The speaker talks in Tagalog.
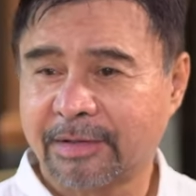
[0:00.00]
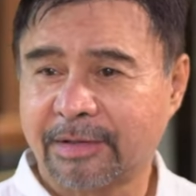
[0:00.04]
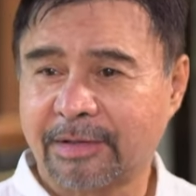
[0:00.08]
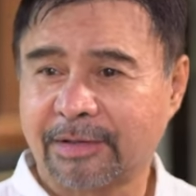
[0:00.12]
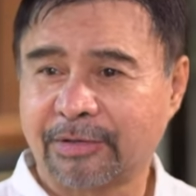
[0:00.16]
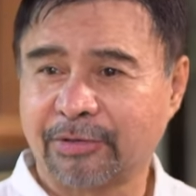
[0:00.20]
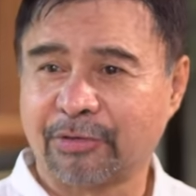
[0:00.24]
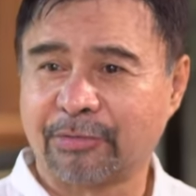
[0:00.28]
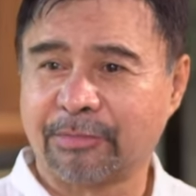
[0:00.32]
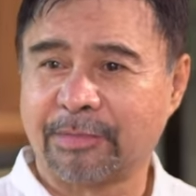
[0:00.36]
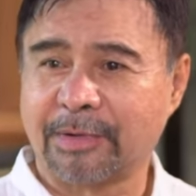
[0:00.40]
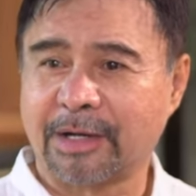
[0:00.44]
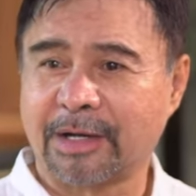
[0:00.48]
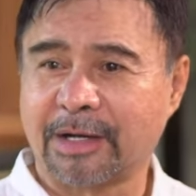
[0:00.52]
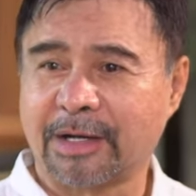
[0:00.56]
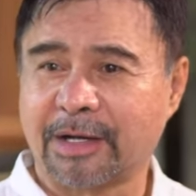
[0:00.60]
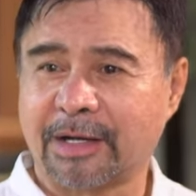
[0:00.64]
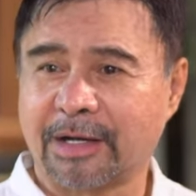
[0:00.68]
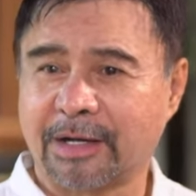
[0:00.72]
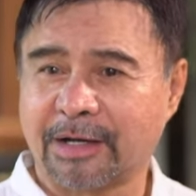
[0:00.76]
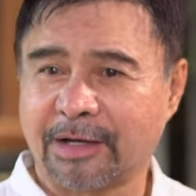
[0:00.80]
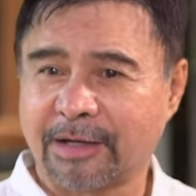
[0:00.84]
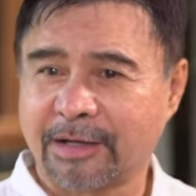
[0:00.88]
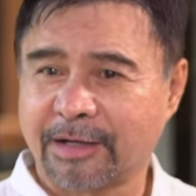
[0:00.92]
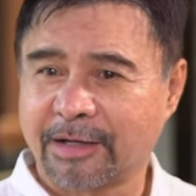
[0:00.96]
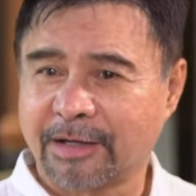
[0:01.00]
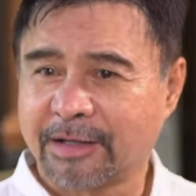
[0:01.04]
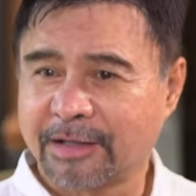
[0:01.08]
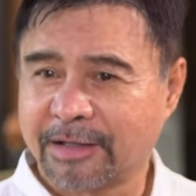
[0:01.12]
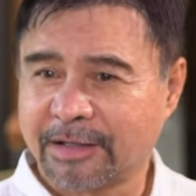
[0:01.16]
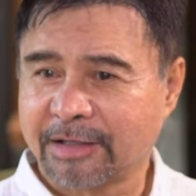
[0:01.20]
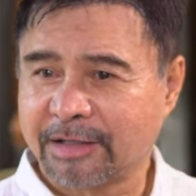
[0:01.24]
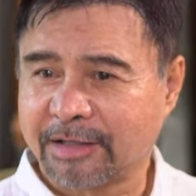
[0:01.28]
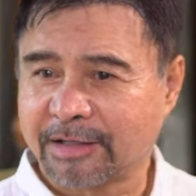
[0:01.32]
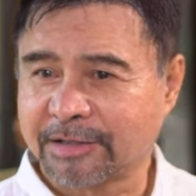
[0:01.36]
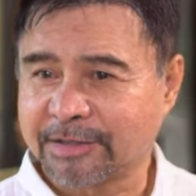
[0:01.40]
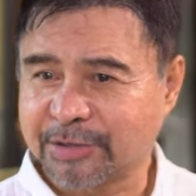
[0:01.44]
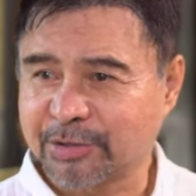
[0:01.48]
yung mga
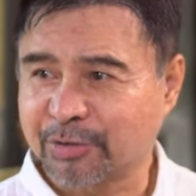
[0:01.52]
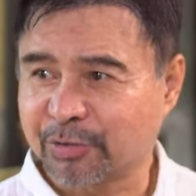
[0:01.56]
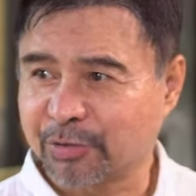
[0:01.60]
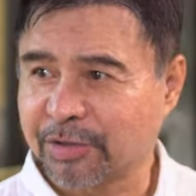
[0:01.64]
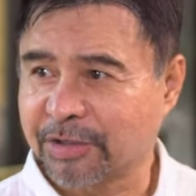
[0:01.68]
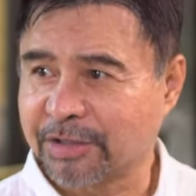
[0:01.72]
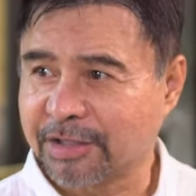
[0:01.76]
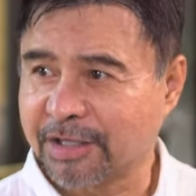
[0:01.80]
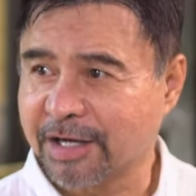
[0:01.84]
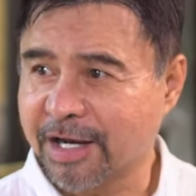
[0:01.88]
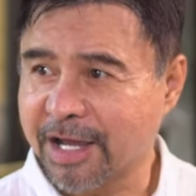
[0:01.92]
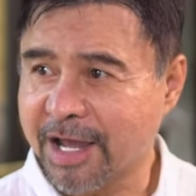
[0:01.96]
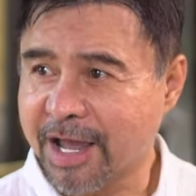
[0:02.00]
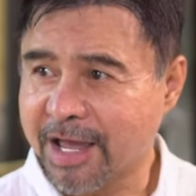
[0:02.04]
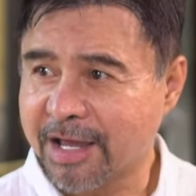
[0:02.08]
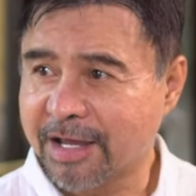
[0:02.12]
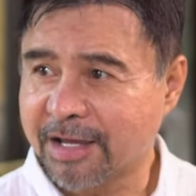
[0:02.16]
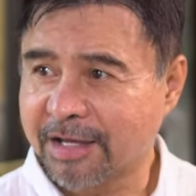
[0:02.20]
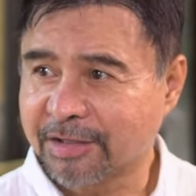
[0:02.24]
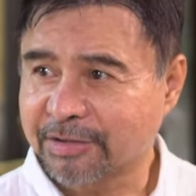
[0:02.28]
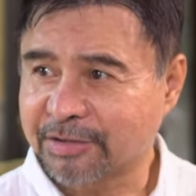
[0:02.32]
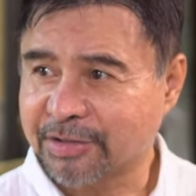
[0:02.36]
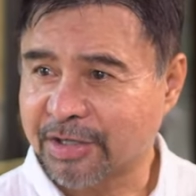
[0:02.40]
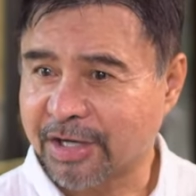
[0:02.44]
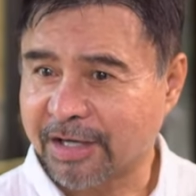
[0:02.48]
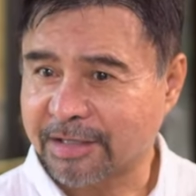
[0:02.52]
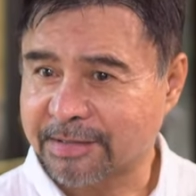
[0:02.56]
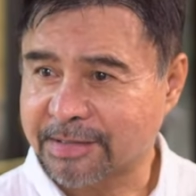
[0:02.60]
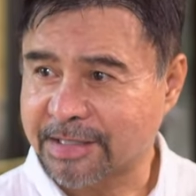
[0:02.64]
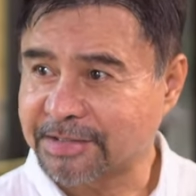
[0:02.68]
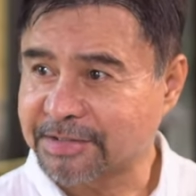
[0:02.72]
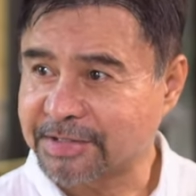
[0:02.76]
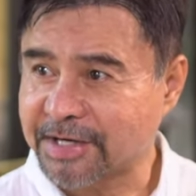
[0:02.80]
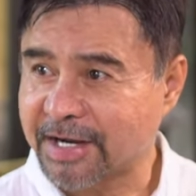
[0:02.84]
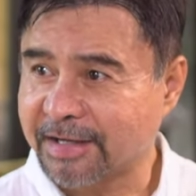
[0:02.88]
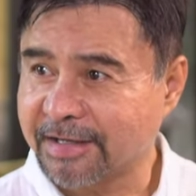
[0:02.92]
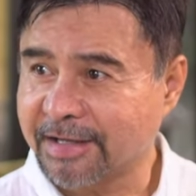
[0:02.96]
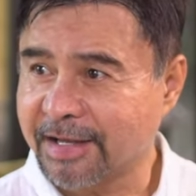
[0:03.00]
history nila sa
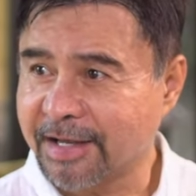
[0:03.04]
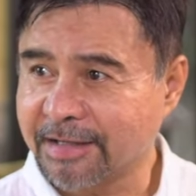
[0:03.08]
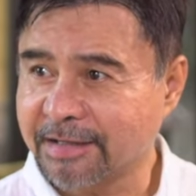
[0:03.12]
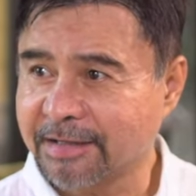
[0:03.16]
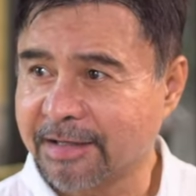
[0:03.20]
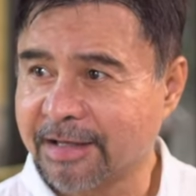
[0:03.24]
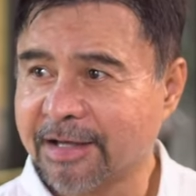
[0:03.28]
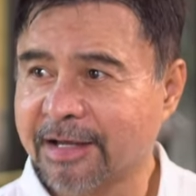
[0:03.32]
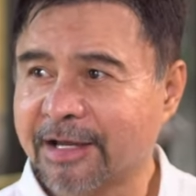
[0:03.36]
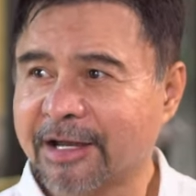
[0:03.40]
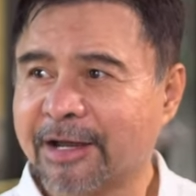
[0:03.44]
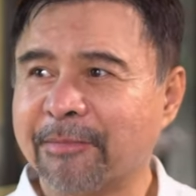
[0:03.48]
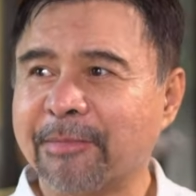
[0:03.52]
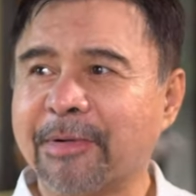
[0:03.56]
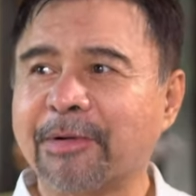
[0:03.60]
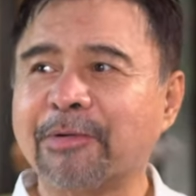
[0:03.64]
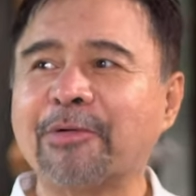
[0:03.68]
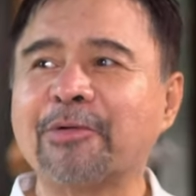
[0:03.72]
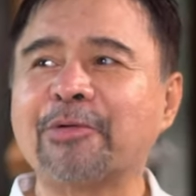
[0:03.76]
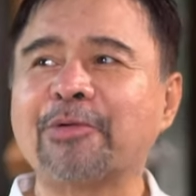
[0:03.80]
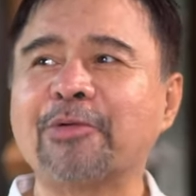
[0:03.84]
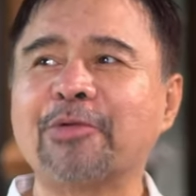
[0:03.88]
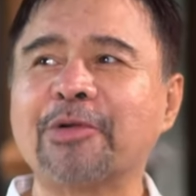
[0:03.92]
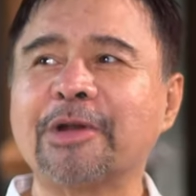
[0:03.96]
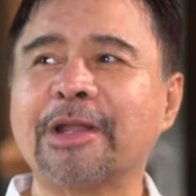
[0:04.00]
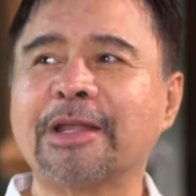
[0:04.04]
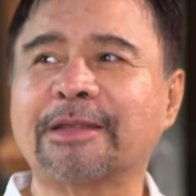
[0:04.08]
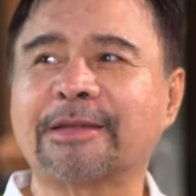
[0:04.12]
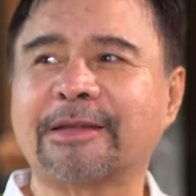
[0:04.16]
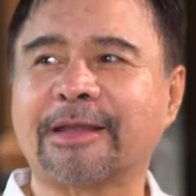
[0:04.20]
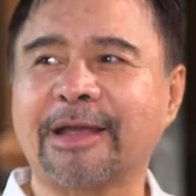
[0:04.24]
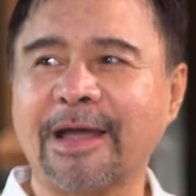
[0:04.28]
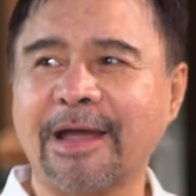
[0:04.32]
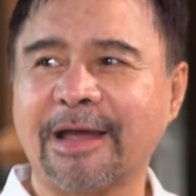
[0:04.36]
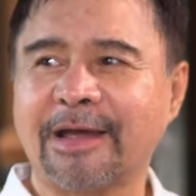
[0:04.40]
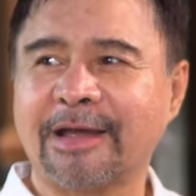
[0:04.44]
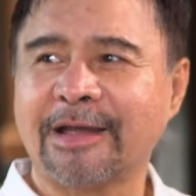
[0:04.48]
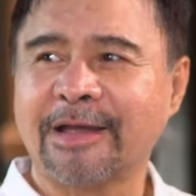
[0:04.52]
kasaysayan, magugulat
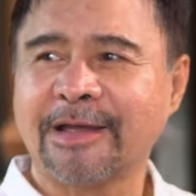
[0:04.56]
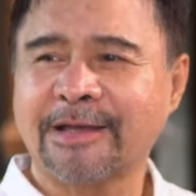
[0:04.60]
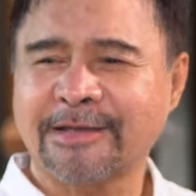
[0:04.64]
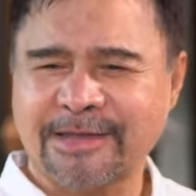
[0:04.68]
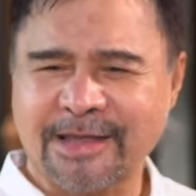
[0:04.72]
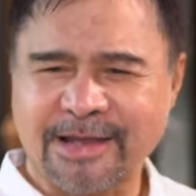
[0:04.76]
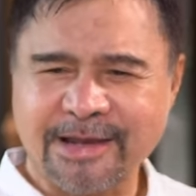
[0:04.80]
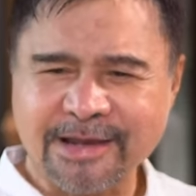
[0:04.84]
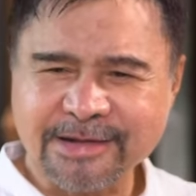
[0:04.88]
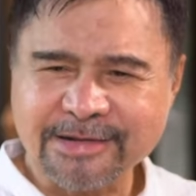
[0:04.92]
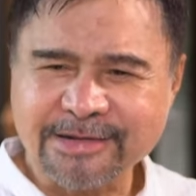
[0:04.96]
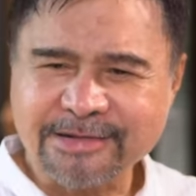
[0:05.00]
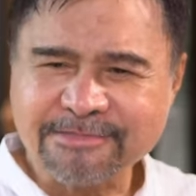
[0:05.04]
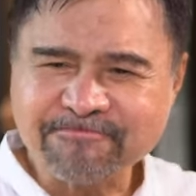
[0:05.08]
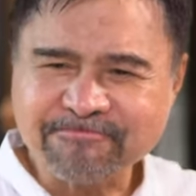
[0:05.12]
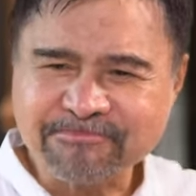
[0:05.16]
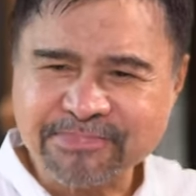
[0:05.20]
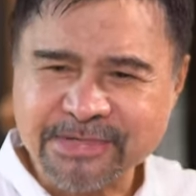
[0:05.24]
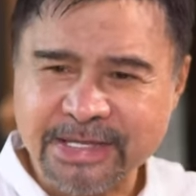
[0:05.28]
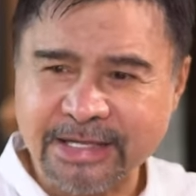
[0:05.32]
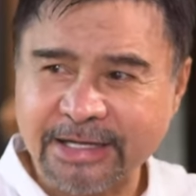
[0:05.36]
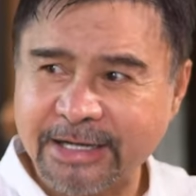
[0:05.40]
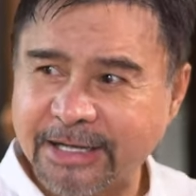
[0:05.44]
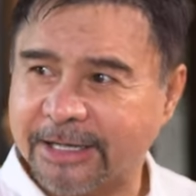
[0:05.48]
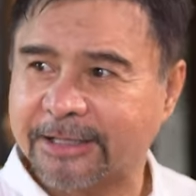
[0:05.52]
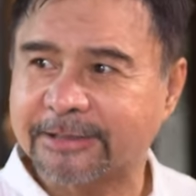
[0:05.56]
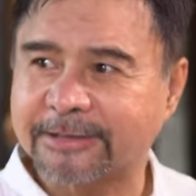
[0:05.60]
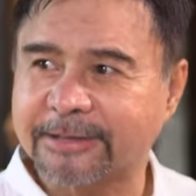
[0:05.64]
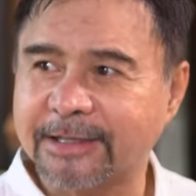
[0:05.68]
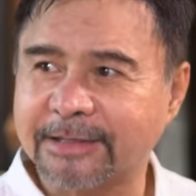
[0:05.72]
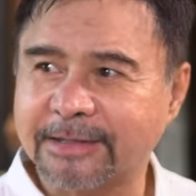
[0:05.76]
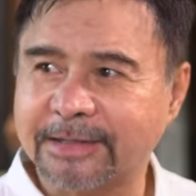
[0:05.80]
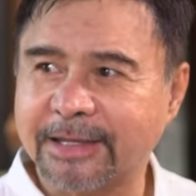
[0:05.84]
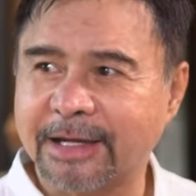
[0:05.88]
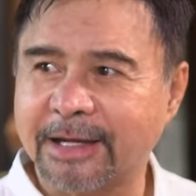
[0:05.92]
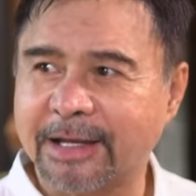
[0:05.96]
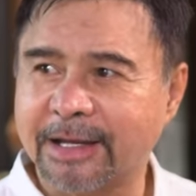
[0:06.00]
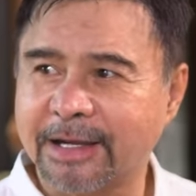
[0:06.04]
ka Talagang
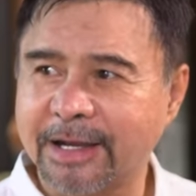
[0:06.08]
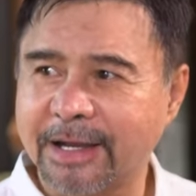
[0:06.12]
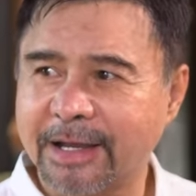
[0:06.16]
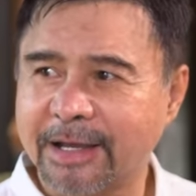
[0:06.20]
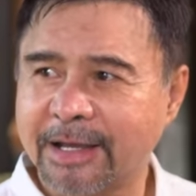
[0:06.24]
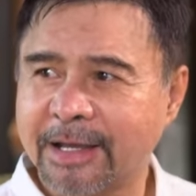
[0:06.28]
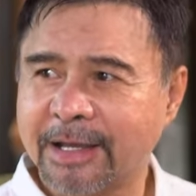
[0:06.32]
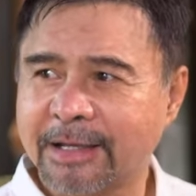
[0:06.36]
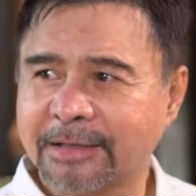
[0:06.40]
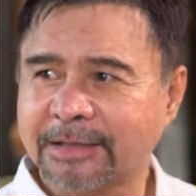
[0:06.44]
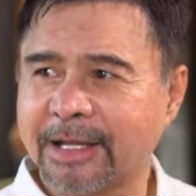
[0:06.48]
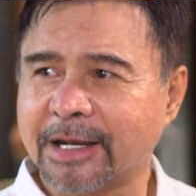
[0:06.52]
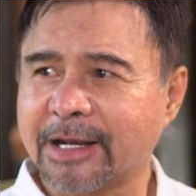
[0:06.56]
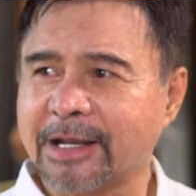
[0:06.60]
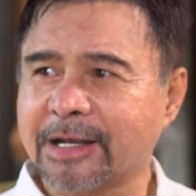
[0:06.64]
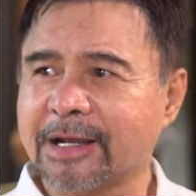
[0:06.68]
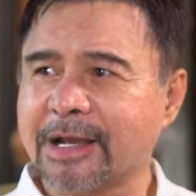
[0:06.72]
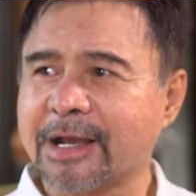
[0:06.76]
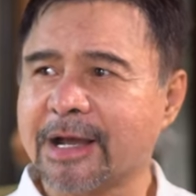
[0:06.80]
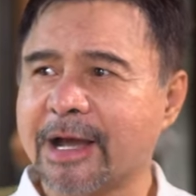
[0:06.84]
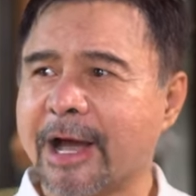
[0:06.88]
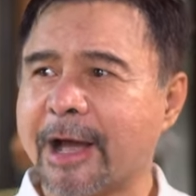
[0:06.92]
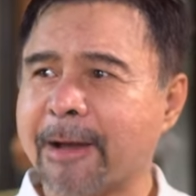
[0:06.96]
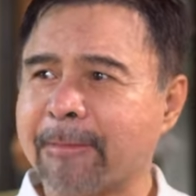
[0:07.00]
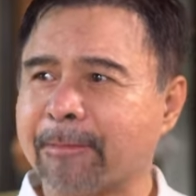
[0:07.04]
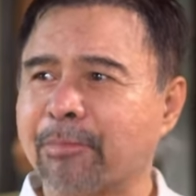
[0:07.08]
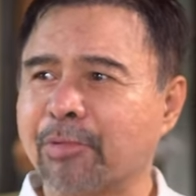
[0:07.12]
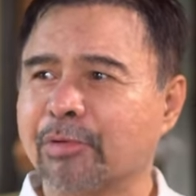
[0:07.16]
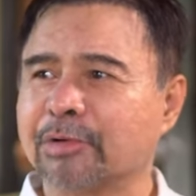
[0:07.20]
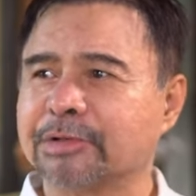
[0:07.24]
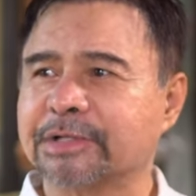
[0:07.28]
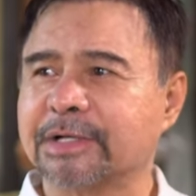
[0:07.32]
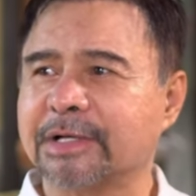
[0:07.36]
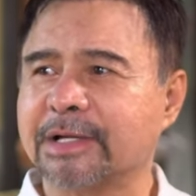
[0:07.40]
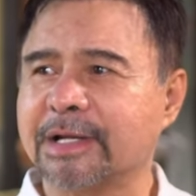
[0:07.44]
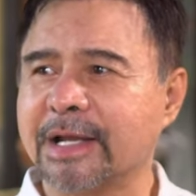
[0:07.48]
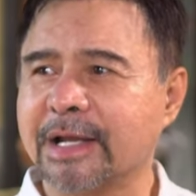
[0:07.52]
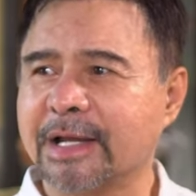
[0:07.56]
selected talaga. Talagang humble
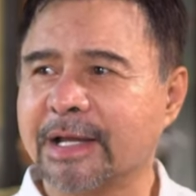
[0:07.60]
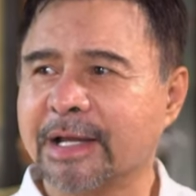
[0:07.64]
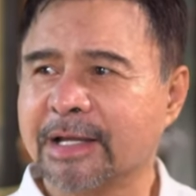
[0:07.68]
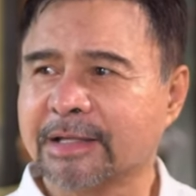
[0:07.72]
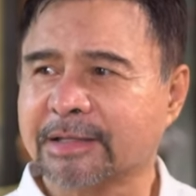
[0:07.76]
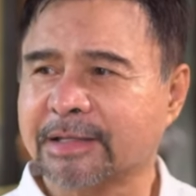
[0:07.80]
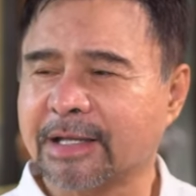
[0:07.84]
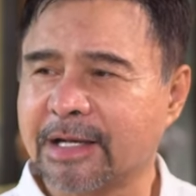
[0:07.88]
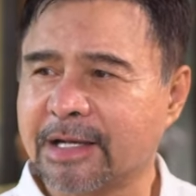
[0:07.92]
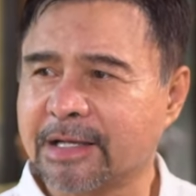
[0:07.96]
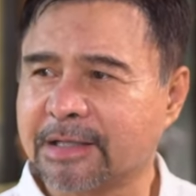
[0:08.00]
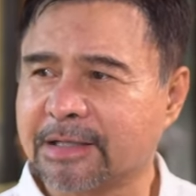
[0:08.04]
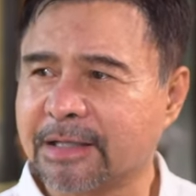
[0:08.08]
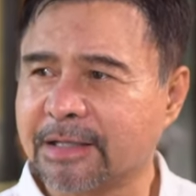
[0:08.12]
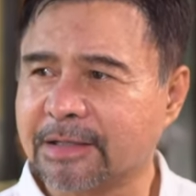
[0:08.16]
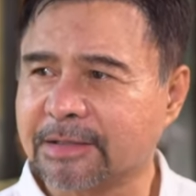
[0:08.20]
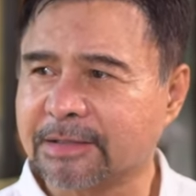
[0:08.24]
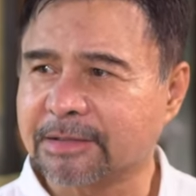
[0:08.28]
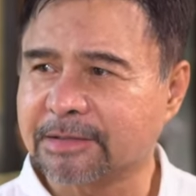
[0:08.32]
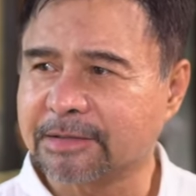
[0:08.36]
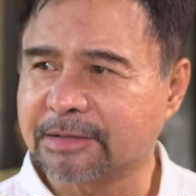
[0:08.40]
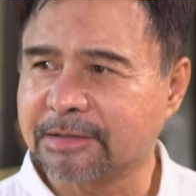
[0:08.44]
sila. Mm-hmm. Talagang